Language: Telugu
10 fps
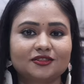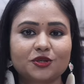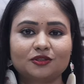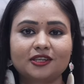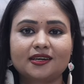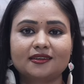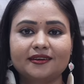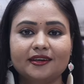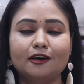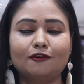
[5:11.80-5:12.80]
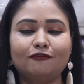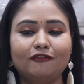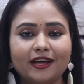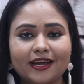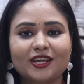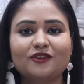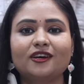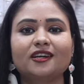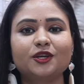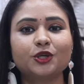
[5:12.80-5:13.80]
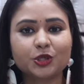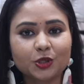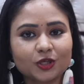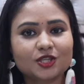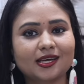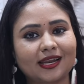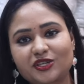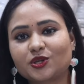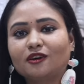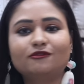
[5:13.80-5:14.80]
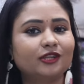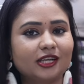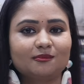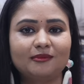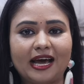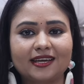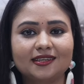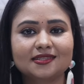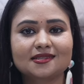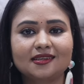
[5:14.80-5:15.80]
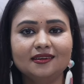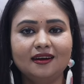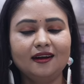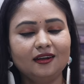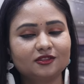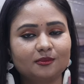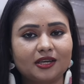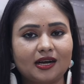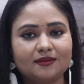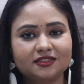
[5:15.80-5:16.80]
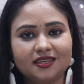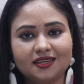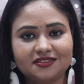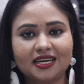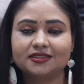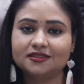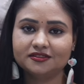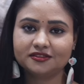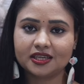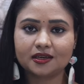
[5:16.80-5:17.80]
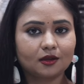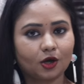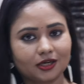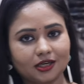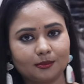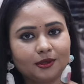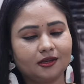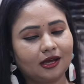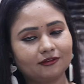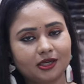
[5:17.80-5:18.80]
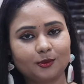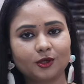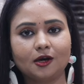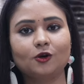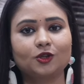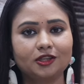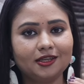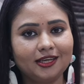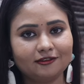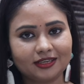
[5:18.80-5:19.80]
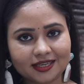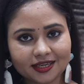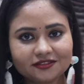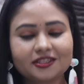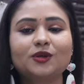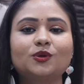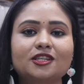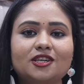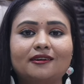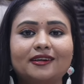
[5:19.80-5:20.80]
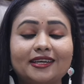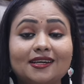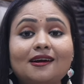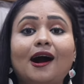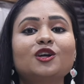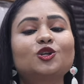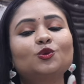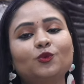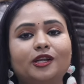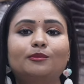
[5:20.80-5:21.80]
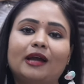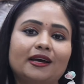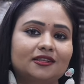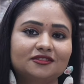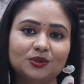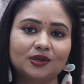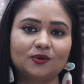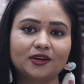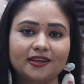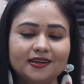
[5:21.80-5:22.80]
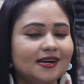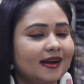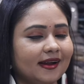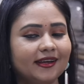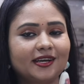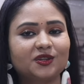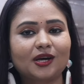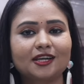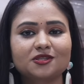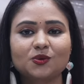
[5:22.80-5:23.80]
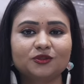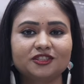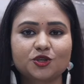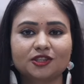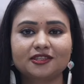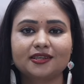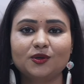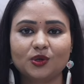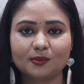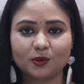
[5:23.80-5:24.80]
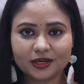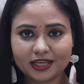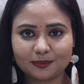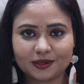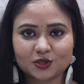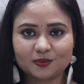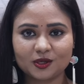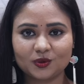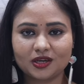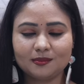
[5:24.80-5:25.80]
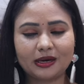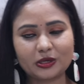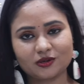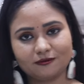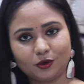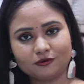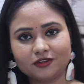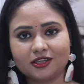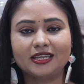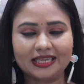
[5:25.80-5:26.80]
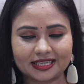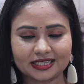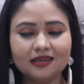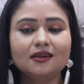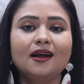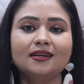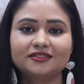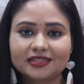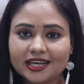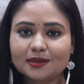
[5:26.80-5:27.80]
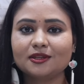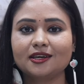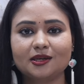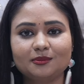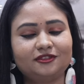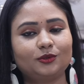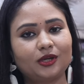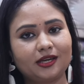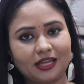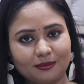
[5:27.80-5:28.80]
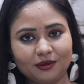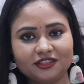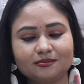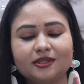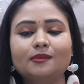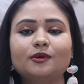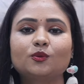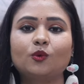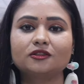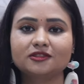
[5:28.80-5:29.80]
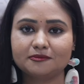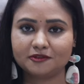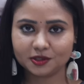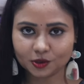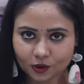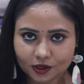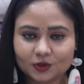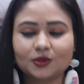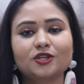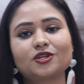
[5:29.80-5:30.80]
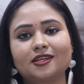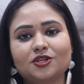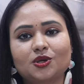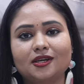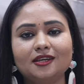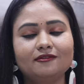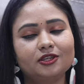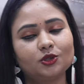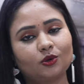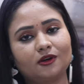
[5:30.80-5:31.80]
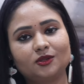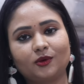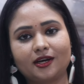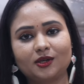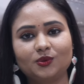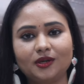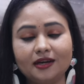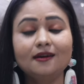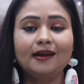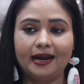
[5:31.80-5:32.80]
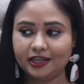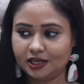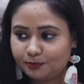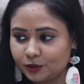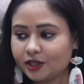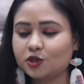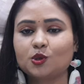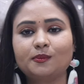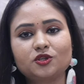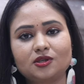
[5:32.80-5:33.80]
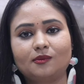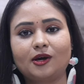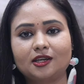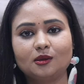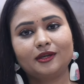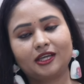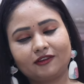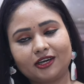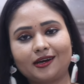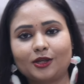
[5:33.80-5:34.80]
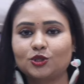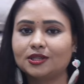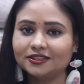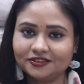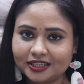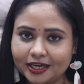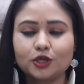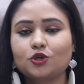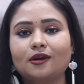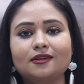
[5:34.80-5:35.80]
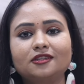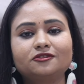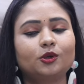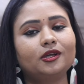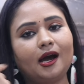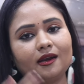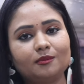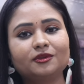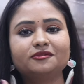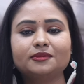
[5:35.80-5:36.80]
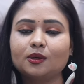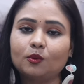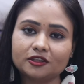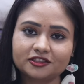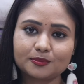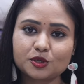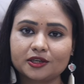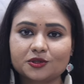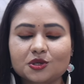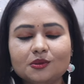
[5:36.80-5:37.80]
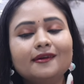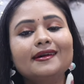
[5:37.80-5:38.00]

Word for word: సో చూసారు కదండి ఆ వెరీ వెరీ హ్యూజ్ కలెక్షన్ ఆఫ్ వులెన్ బ్లాంకెట్స్ని సో మీకు కావాల్సిన సైజు సింగిల్ ఆర్ డబల్ అవైలబుల్గా ఉంటుంది ఈవెన్ కిడ్స్కి కూడా చక్కటి కార్టూన్ వులెన్ బ్లాంకెట్స్ కూడా ఉన్నాయి ఇంకెందుకు కావాల్సిన విజిట్ చేసేయండి రెండు నెంబర్ వన్ కేపీహెచ్బీలో ఉన్న మన శివ్ హోమ్ వరల్డ్ని లేదా స్క్రీన్ మీద కనిపిస్తున్న నెంబర్స్ మీద మీరు వాట్సాప్ వీడియో కాల్ కూడా చేయొచ్చండి వీడియో కాల్ ద్వారా కూడా అంటే ఇప్పుడు నేను చూపించిన వాటిలో మీకు ఏమైనా నచ్చితే స్క్రీన్ షాట్ తీసుకొని ఆ నెంబర్స్ మీద వాట్సాప్ చేయొచ్చు